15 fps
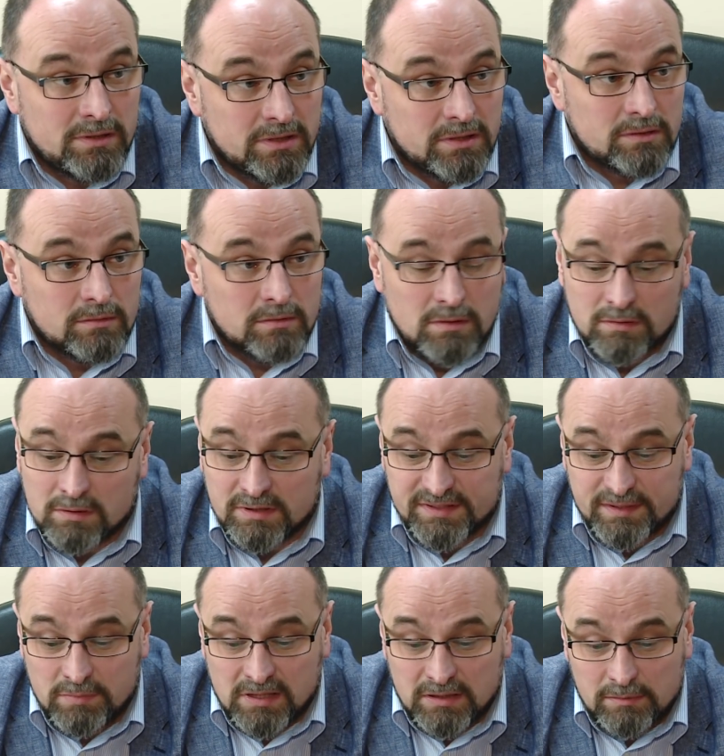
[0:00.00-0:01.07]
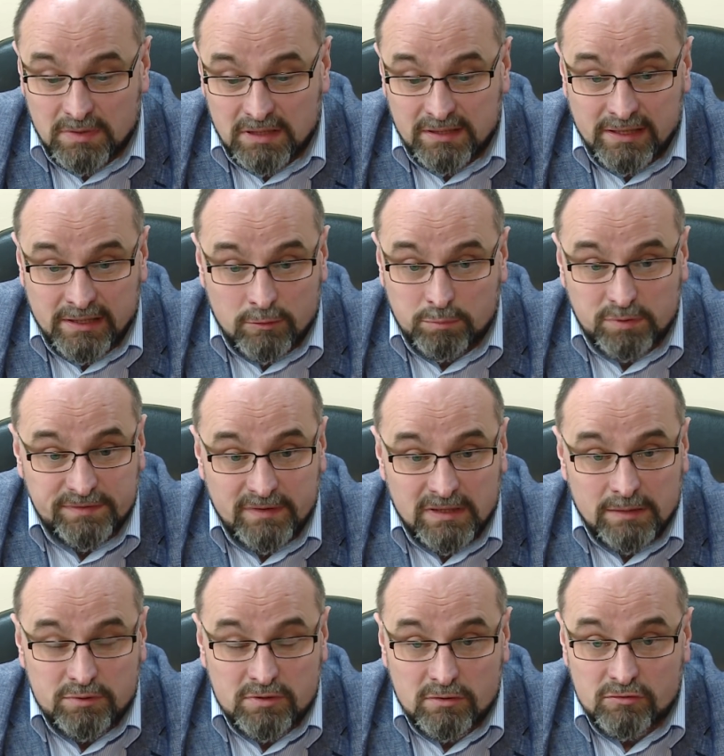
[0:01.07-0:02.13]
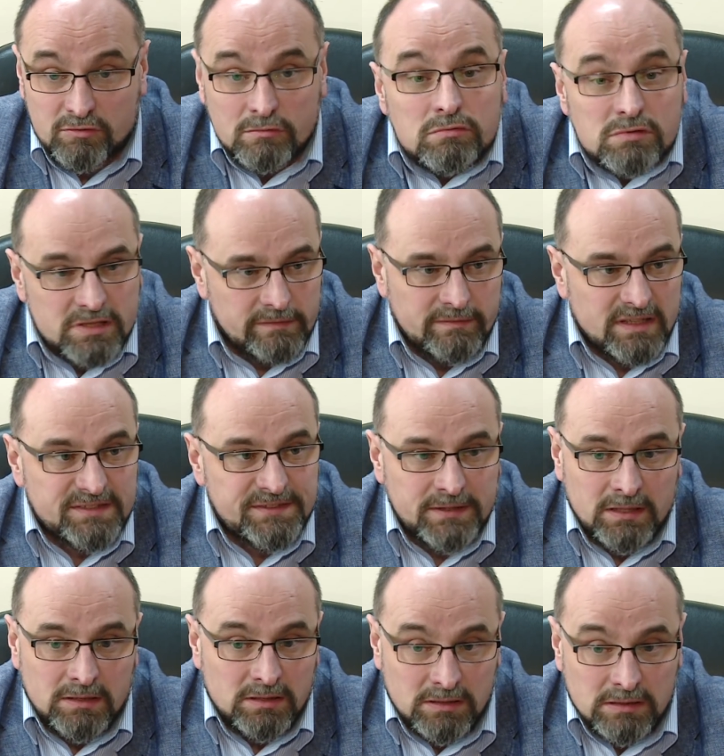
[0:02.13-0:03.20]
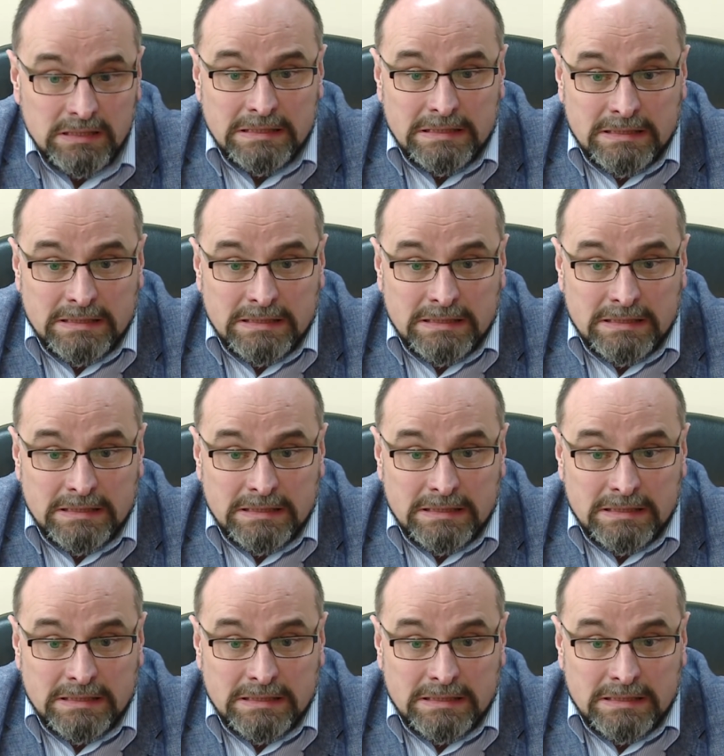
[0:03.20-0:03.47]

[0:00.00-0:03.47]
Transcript: niejednokrotnie zebrany materiał pozwala przyjąć różne wersje i